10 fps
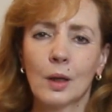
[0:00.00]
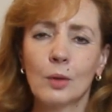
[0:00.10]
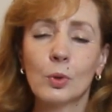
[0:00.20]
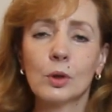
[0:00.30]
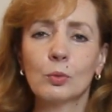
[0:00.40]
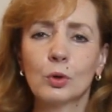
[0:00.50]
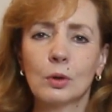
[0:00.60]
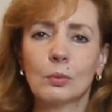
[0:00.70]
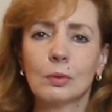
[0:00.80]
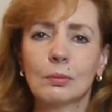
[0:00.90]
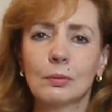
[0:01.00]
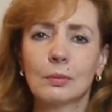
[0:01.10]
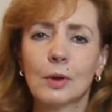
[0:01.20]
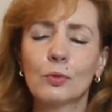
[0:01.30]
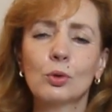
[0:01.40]
и посмотрим
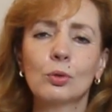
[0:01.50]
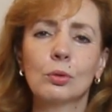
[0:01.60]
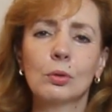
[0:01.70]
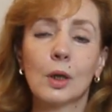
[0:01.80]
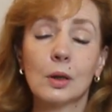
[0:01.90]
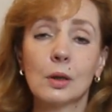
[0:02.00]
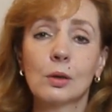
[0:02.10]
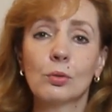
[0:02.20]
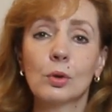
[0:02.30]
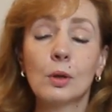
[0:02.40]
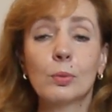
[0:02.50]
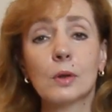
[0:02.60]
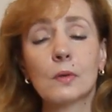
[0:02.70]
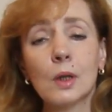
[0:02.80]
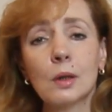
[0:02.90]
на всю эту картинку
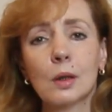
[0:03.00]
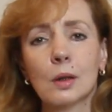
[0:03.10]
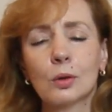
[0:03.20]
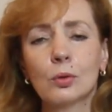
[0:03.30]
непредвзято,